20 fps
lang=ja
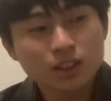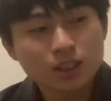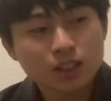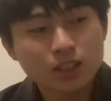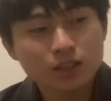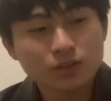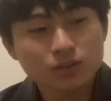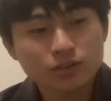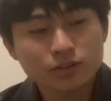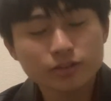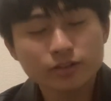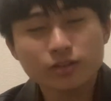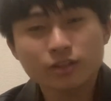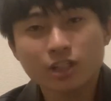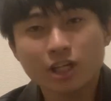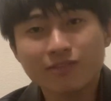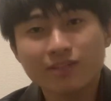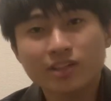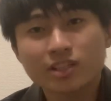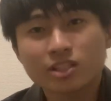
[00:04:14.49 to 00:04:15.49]
あの、すぐ
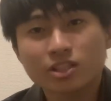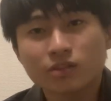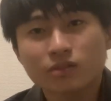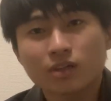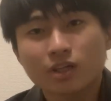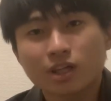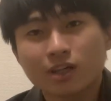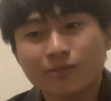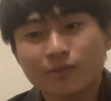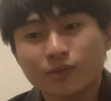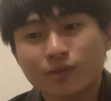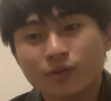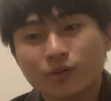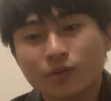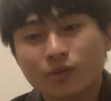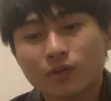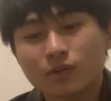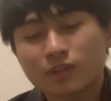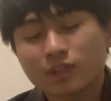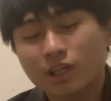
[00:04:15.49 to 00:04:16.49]
溜まっちゃうから、
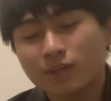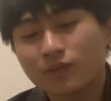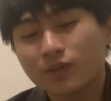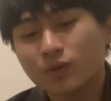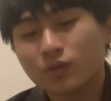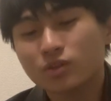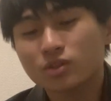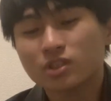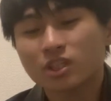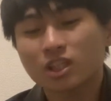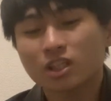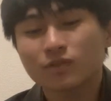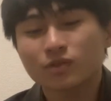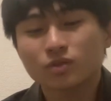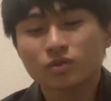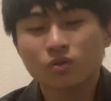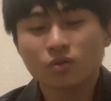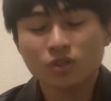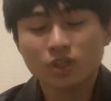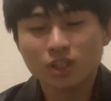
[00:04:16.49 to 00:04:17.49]
もう、溜めようとしないでも、
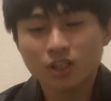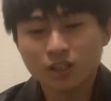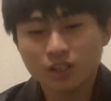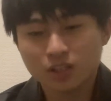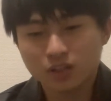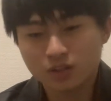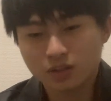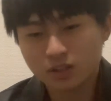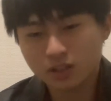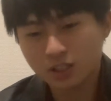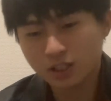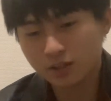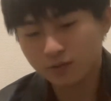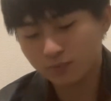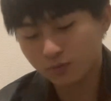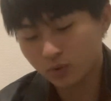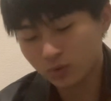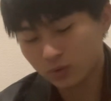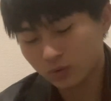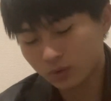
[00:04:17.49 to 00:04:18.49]
その日に
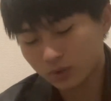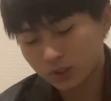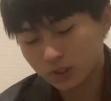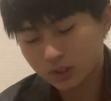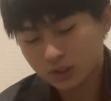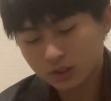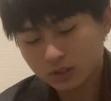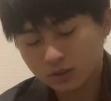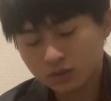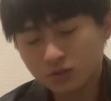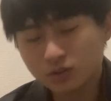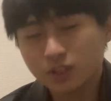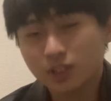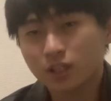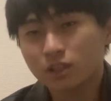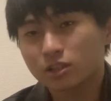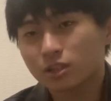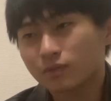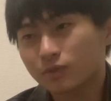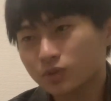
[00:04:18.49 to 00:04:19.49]
もう、脱いだ
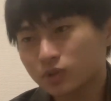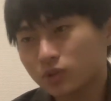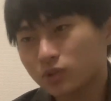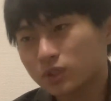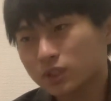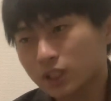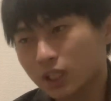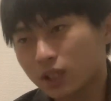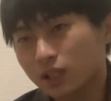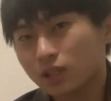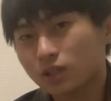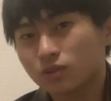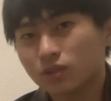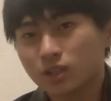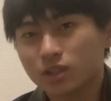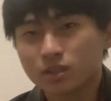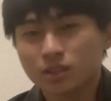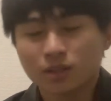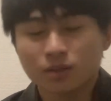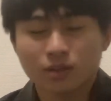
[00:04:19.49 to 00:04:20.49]
やつはもう即洗濯と
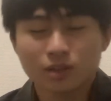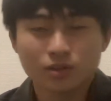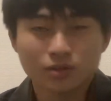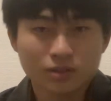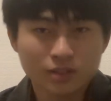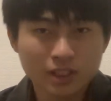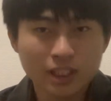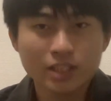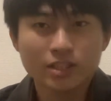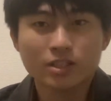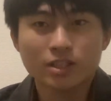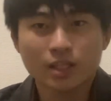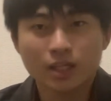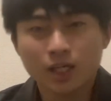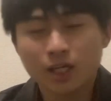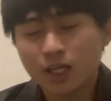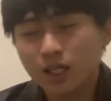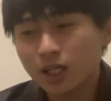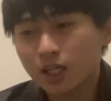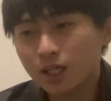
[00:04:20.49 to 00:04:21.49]
かしないと、あと臭いしね、
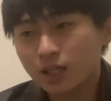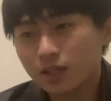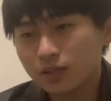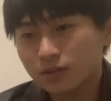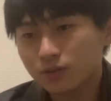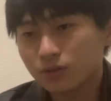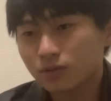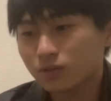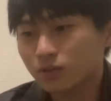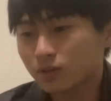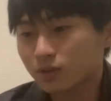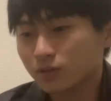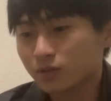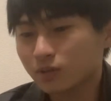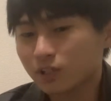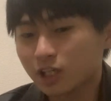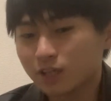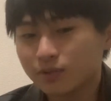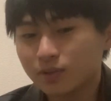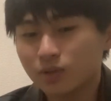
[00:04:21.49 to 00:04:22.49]
どんどんあの、
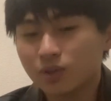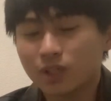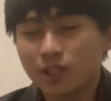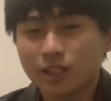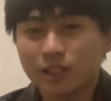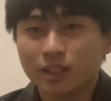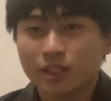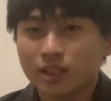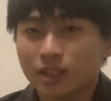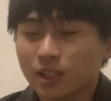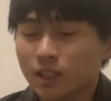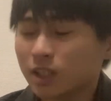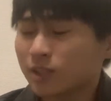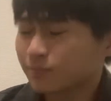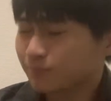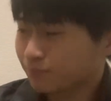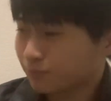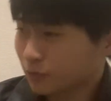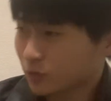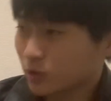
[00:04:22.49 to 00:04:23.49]
カビとか入ってきて、
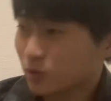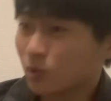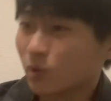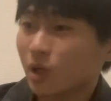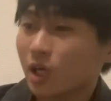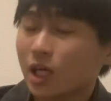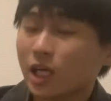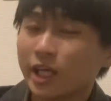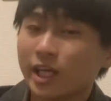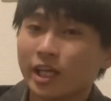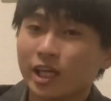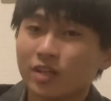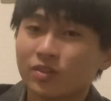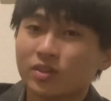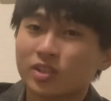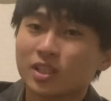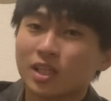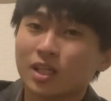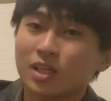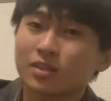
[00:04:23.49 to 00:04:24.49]
そっから部屋の
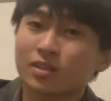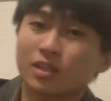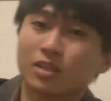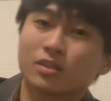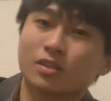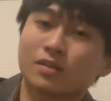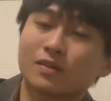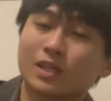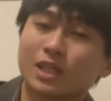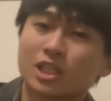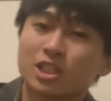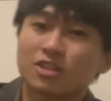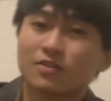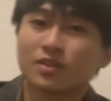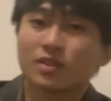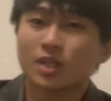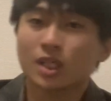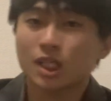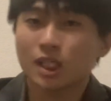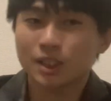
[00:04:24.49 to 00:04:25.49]
汚くなるってのは始ま
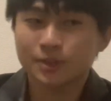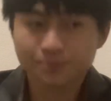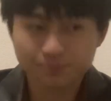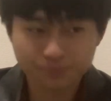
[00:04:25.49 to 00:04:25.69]
るから。